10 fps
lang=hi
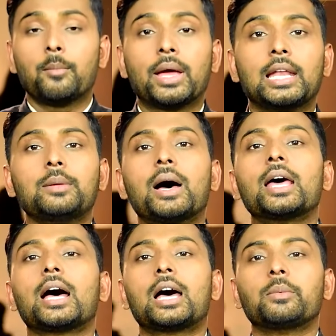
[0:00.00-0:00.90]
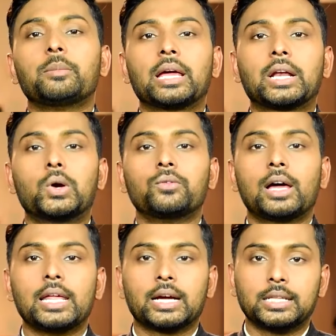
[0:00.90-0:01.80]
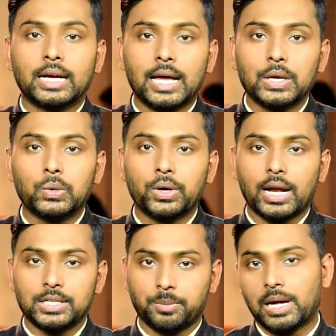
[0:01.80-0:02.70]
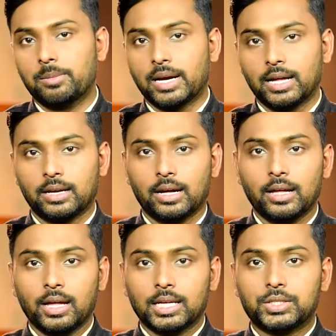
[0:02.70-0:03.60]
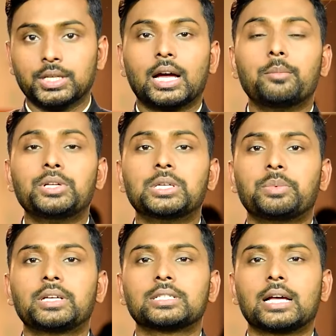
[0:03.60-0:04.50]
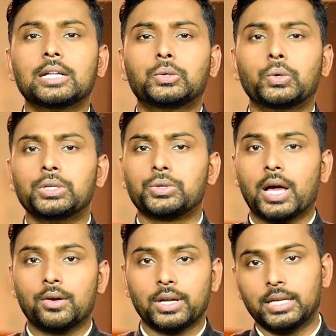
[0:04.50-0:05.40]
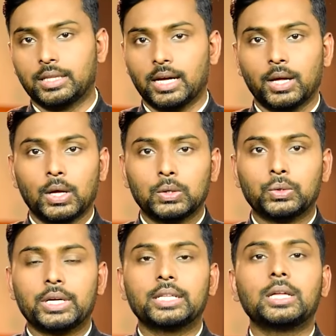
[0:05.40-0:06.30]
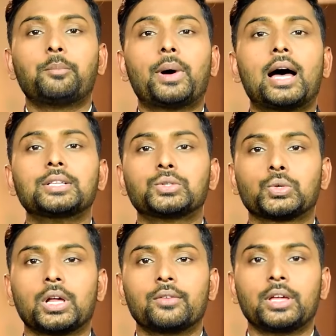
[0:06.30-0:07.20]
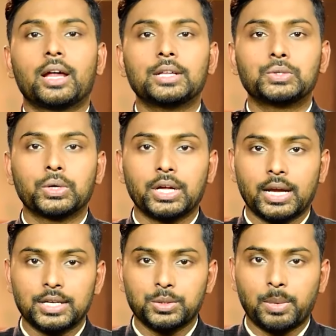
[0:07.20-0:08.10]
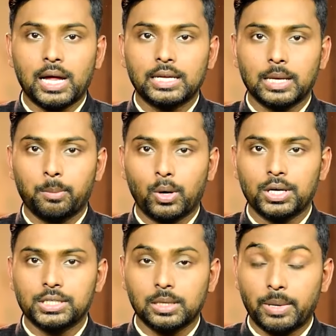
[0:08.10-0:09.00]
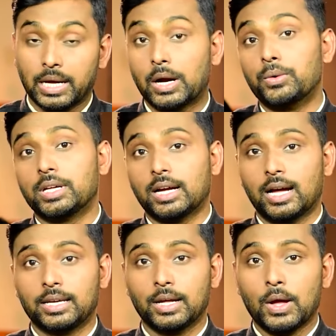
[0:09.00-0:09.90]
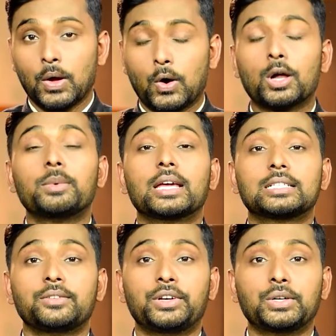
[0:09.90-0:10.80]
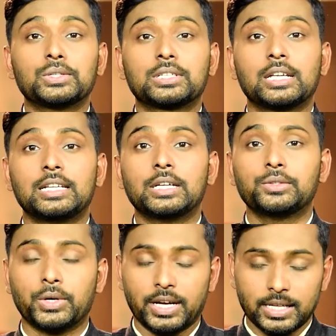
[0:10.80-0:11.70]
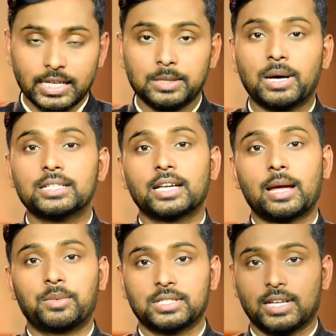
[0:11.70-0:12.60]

पहली बार आर्मी बैकग्राउंड वाले एक अधिकारी को राज्यपाल बनाया गया जिनका बीजेपी के साथ कोई जुड़ाव नहीं था तो ये थी पांच चुनावी राज्यों के राज्यपाल के पॉलिटिकल बैकग्राउंड की कहानी और भी ऐसी वीडियोस के लिए जुड़े रहे दैनिक भास्कर ऐप के